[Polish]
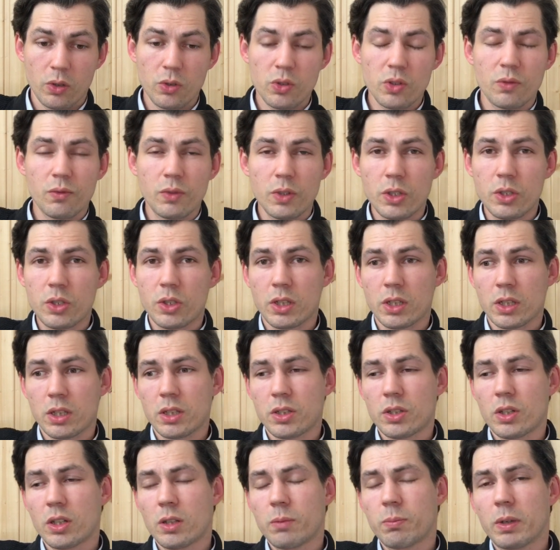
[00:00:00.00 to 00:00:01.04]
Oczywiście,
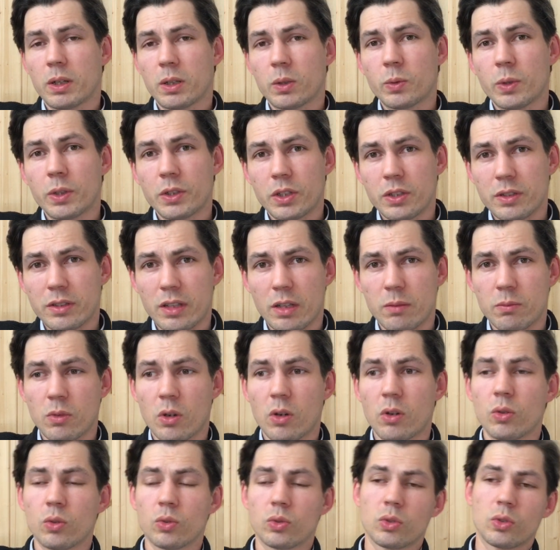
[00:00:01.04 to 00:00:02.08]
jeżeli parkujecie
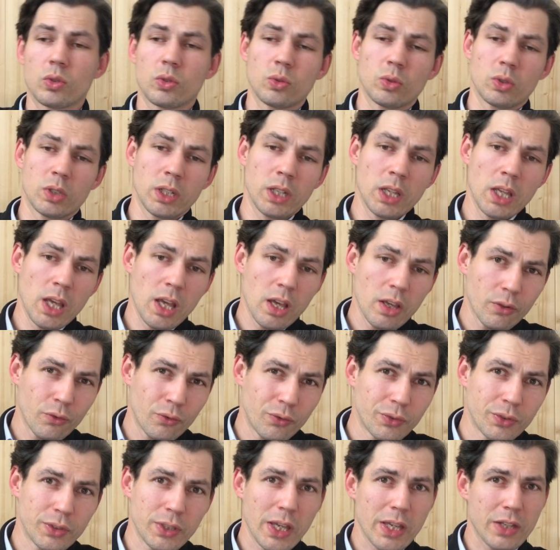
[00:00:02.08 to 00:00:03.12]
samochód, który
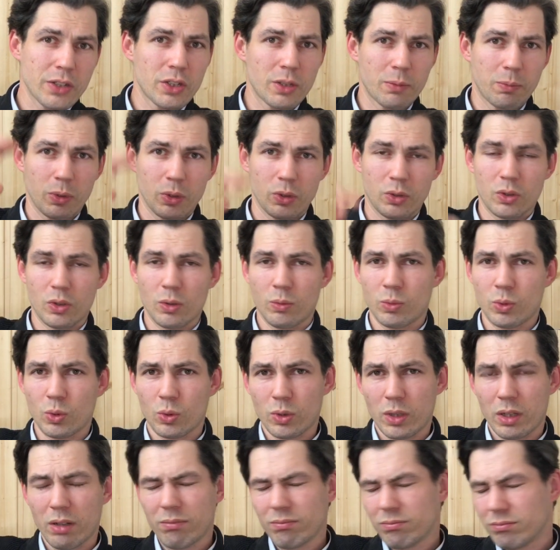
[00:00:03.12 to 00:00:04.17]
wjedzie pod tą
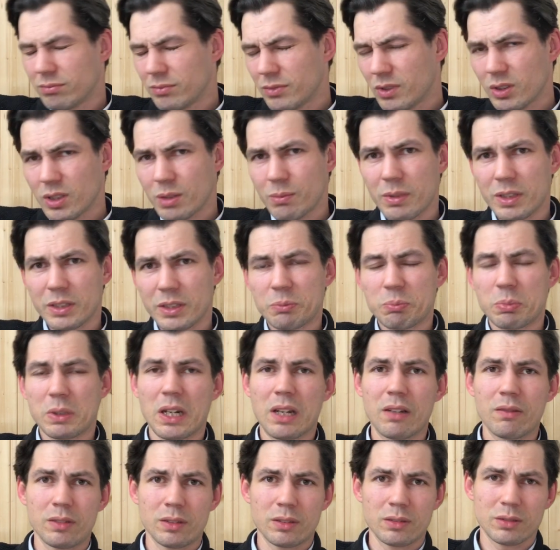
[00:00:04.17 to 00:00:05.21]
rurę, to nie ma
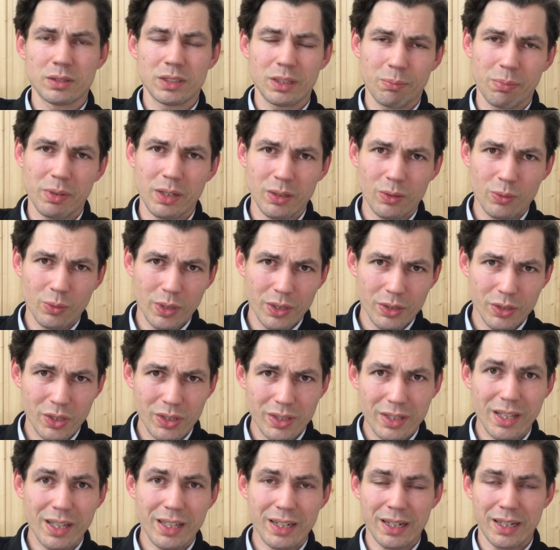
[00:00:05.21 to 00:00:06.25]
sprawy, no zaparkujecie,
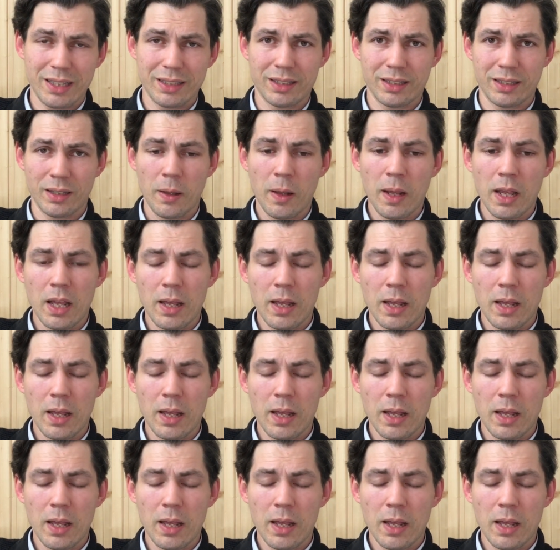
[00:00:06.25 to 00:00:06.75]
da radę.